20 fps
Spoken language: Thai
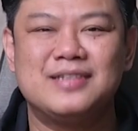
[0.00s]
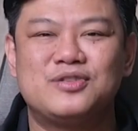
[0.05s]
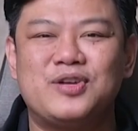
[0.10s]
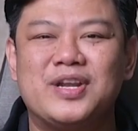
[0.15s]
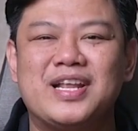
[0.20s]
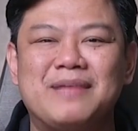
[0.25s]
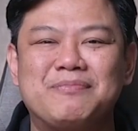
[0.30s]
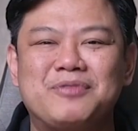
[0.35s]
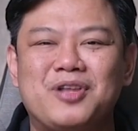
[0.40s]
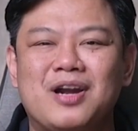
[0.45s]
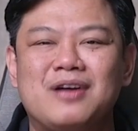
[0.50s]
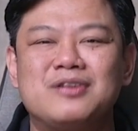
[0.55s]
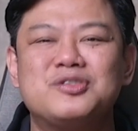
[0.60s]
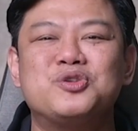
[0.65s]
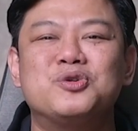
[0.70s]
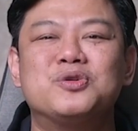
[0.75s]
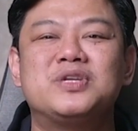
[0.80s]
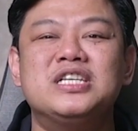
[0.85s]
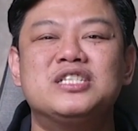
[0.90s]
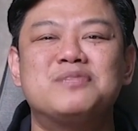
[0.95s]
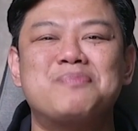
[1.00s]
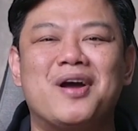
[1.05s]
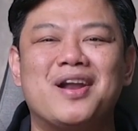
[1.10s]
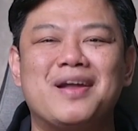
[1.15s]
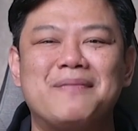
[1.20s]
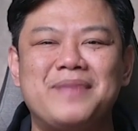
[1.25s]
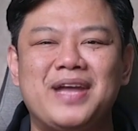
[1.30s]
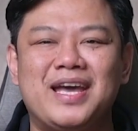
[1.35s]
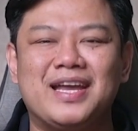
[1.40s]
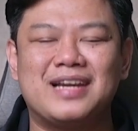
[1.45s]
สวัสดีครับ ต้อนรับเข้าสู่ทีสปอร์ต
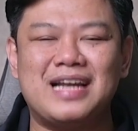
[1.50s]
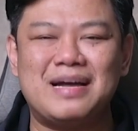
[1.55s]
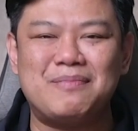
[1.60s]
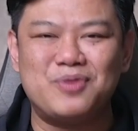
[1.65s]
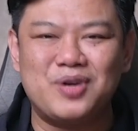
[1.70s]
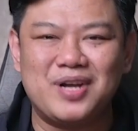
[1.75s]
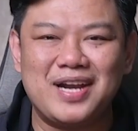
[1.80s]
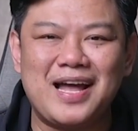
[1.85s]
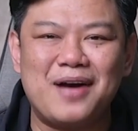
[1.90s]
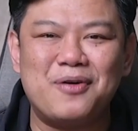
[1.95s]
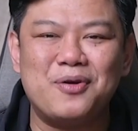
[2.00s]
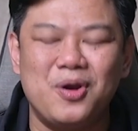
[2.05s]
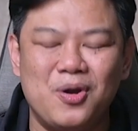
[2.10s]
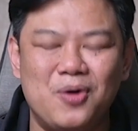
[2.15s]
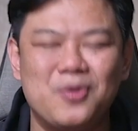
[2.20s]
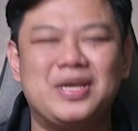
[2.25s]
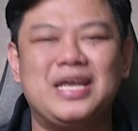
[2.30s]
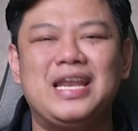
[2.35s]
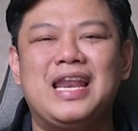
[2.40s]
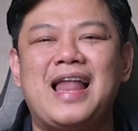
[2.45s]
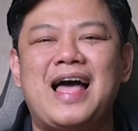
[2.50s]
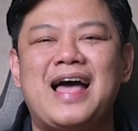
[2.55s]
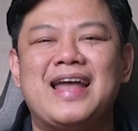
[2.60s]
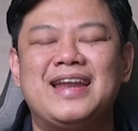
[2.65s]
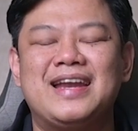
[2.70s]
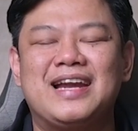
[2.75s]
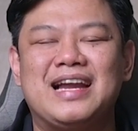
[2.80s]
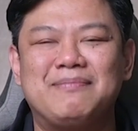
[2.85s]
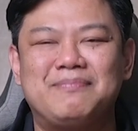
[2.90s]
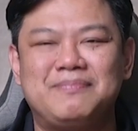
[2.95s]
อัปเดตครับ เรื่องเล่าโลกกีฬา
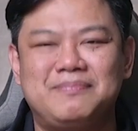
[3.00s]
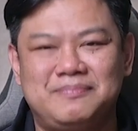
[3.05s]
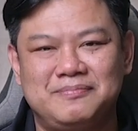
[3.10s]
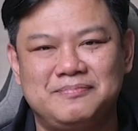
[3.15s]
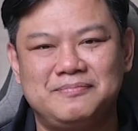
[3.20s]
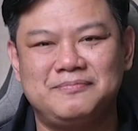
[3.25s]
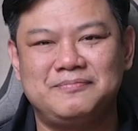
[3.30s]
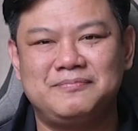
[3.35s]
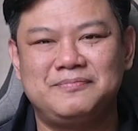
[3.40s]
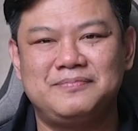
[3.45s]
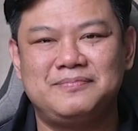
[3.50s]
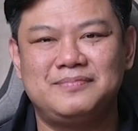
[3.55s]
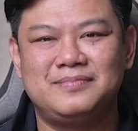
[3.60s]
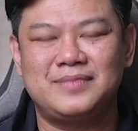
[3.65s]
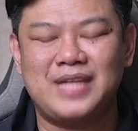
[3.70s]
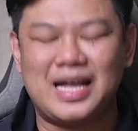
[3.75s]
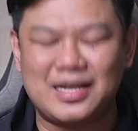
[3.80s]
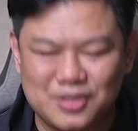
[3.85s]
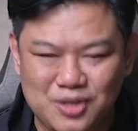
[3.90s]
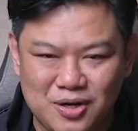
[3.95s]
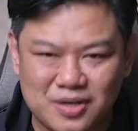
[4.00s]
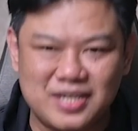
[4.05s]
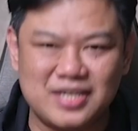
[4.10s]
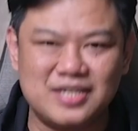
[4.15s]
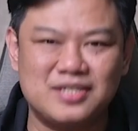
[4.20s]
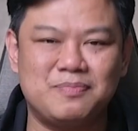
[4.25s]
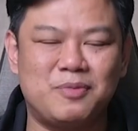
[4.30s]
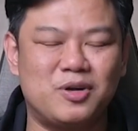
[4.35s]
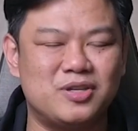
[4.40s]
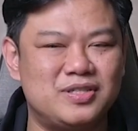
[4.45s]
นะครับ ทางช่อง
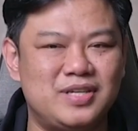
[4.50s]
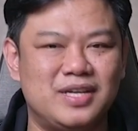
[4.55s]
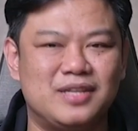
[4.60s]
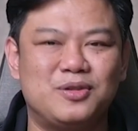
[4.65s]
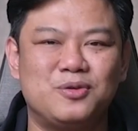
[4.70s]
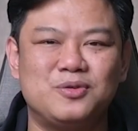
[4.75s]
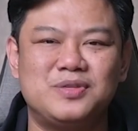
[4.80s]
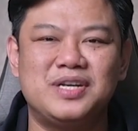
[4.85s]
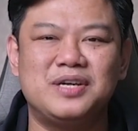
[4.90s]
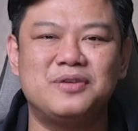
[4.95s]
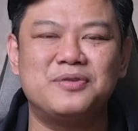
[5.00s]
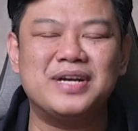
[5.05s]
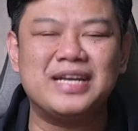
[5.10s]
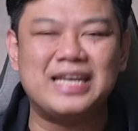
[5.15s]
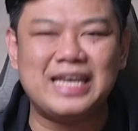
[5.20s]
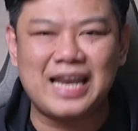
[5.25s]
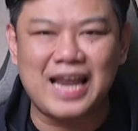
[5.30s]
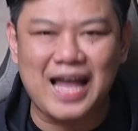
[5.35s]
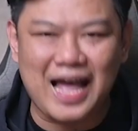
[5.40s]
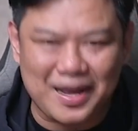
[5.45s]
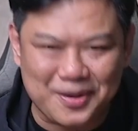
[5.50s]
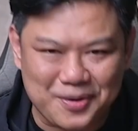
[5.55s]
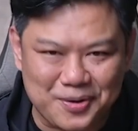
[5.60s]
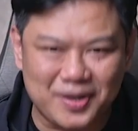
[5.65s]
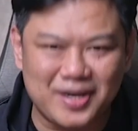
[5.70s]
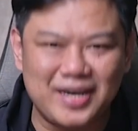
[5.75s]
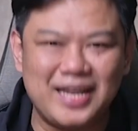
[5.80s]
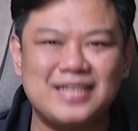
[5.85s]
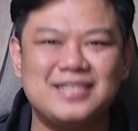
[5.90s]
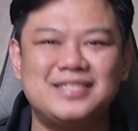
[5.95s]
ทีสปอร์ตเตัวจริงเรื่องกีฬาก
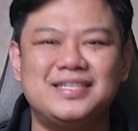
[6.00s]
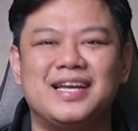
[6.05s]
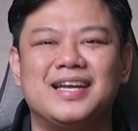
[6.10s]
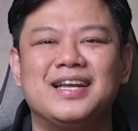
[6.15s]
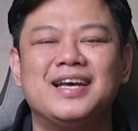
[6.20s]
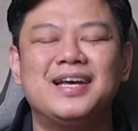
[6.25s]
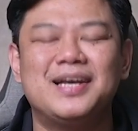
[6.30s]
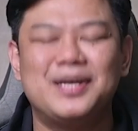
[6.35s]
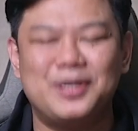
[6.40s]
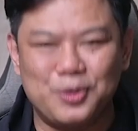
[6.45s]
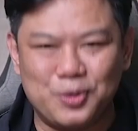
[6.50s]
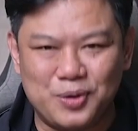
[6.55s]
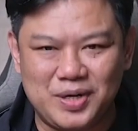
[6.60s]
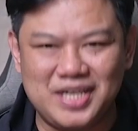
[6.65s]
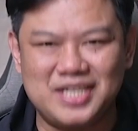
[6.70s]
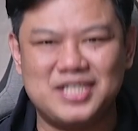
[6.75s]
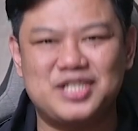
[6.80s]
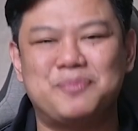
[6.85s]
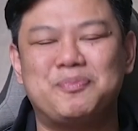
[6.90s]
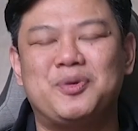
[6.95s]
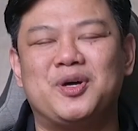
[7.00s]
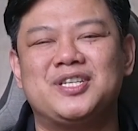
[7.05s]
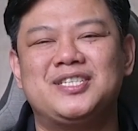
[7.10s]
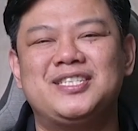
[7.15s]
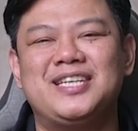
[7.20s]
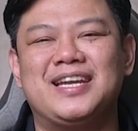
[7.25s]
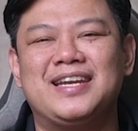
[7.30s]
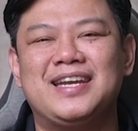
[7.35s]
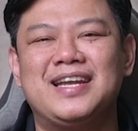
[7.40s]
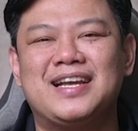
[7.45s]
ดเลข 7 ดูทีสปอร์ต
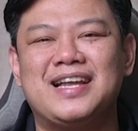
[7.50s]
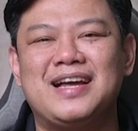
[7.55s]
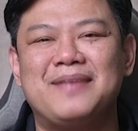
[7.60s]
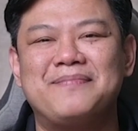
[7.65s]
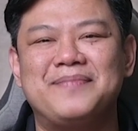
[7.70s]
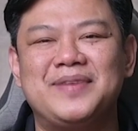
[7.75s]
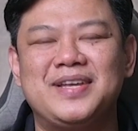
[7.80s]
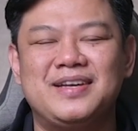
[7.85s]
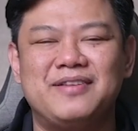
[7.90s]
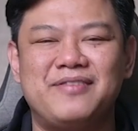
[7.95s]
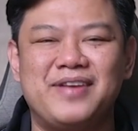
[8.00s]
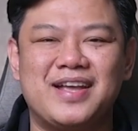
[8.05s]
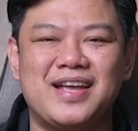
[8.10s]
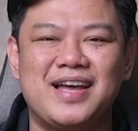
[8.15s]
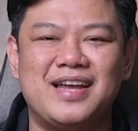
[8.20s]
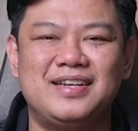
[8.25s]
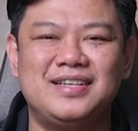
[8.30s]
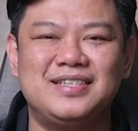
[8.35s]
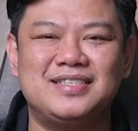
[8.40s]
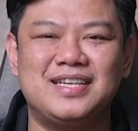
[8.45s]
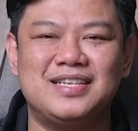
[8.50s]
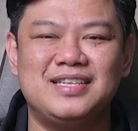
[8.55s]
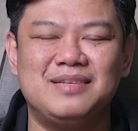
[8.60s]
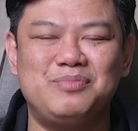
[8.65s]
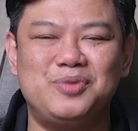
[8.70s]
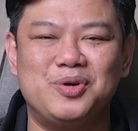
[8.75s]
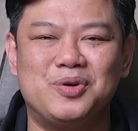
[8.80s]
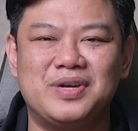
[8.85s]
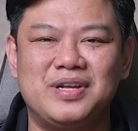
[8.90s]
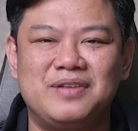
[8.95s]
เนะครับ นี่คือรายการที่จะหยิ
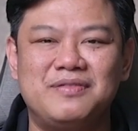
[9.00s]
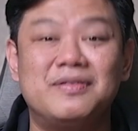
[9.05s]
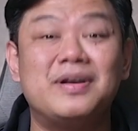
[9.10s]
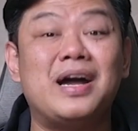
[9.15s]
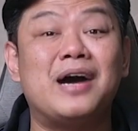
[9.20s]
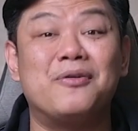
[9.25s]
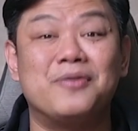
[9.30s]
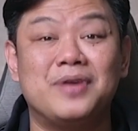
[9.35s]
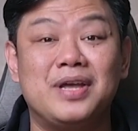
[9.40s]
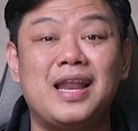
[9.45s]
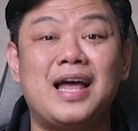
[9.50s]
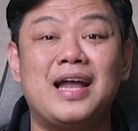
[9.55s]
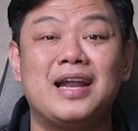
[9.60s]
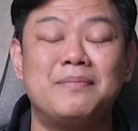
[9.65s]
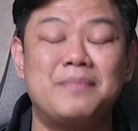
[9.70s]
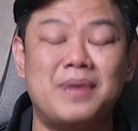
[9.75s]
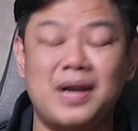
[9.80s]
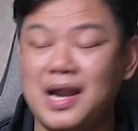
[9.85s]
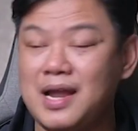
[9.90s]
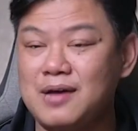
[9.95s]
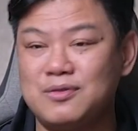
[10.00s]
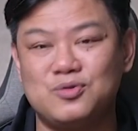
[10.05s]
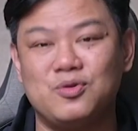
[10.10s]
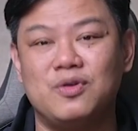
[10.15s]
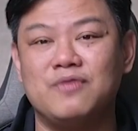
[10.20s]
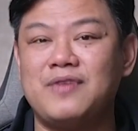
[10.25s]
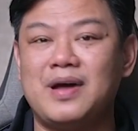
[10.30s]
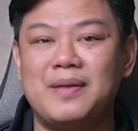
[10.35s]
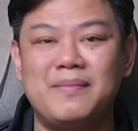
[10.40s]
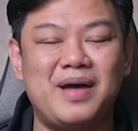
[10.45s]
บยกในเรื่องราวของกีฬานั้นมาเล่าสู่
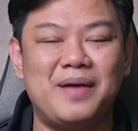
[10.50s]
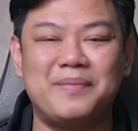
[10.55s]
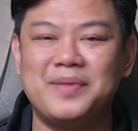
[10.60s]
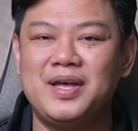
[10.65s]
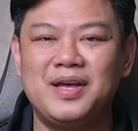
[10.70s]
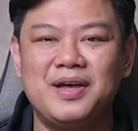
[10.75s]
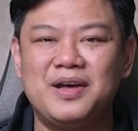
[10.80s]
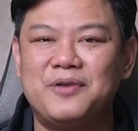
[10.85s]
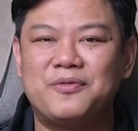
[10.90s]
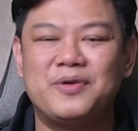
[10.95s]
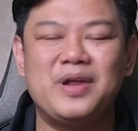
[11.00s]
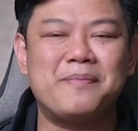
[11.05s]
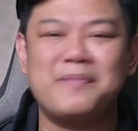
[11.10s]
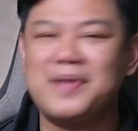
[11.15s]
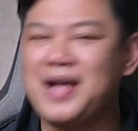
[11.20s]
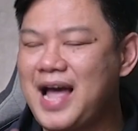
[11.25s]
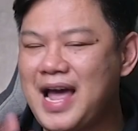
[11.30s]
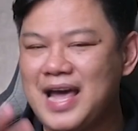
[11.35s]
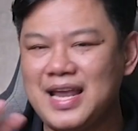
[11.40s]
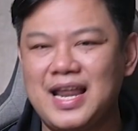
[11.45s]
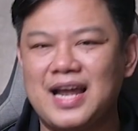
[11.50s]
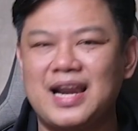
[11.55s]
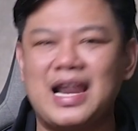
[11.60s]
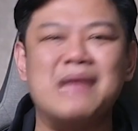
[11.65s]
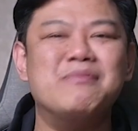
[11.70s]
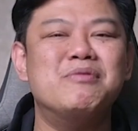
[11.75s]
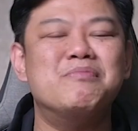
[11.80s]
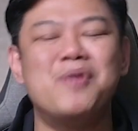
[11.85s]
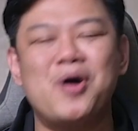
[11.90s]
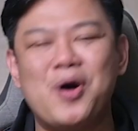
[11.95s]
ฟังแบบเรียบง่าย หลากห
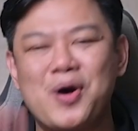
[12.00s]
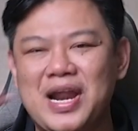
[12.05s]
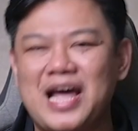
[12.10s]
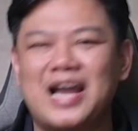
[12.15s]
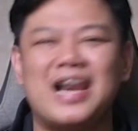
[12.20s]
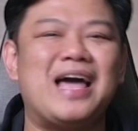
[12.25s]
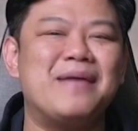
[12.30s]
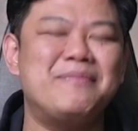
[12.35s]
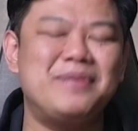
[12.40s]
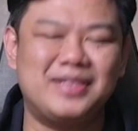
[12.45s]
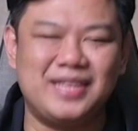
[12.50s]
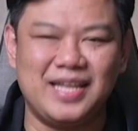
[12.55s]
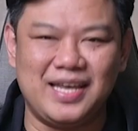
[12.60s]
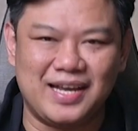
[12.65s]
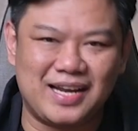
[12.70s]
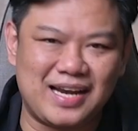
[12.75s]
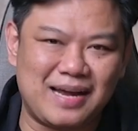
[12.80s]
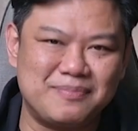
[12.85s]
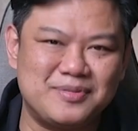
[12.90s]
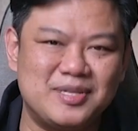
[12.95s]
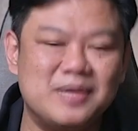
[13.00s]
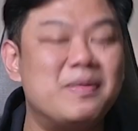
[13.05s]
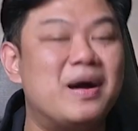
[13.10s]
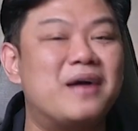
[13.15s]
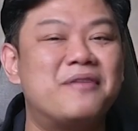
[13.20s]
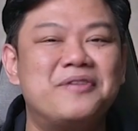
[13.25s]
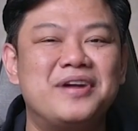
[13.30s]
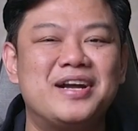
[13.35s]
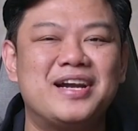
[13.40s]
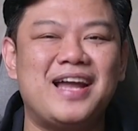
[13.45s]
ลายมุมมอง หลายมิติครับ ซึ่ง
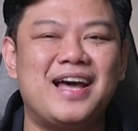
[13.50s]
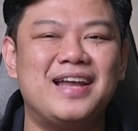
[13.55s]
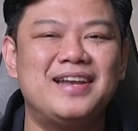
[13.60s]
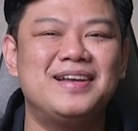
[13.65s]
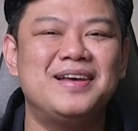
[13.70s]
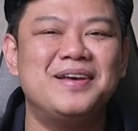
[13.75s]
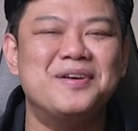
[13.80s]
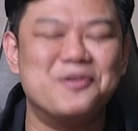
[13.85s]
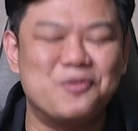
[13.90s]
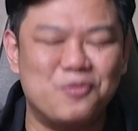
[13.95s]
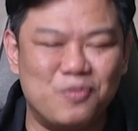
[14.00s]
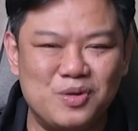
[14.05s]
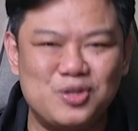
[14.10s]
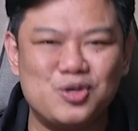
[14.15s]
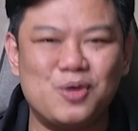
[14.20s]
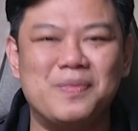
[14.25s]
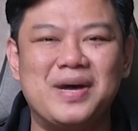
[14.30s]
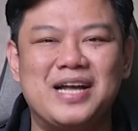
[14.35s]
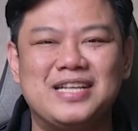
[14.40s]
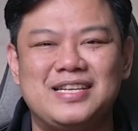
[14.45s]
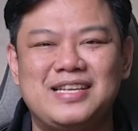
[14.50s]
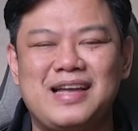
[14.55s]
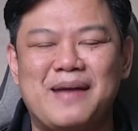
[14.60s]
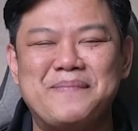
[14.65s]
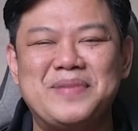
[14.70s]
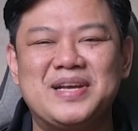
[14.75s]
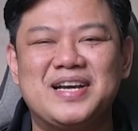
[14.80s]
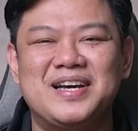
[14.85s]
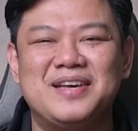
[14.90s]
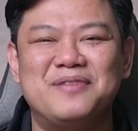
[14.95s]
บางเรื่องนั้น คุณผู้ชมอาจจะยัง
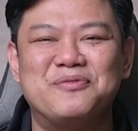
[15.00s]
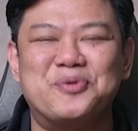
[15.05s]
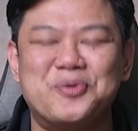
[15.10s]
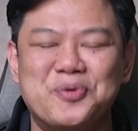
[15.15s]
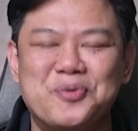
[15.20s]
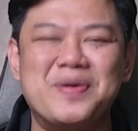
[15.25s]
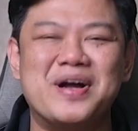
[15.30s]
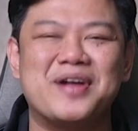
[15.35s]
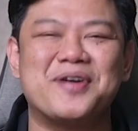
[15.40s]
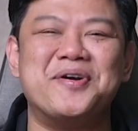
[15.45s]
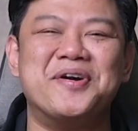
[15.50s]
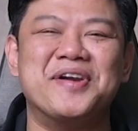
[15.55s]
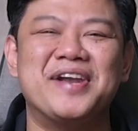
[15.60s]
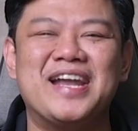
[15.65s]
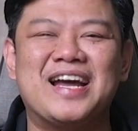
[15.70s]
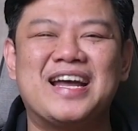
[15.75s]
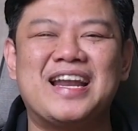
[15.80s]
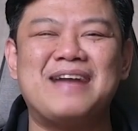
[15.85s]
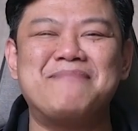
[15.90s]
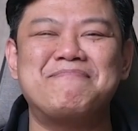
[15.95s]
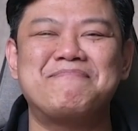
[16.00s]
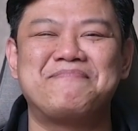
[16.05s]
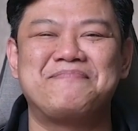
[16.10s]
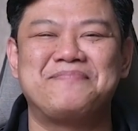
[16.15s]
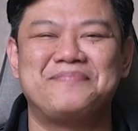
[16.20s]
ไม่เคยรู้มาก่อนนะครับ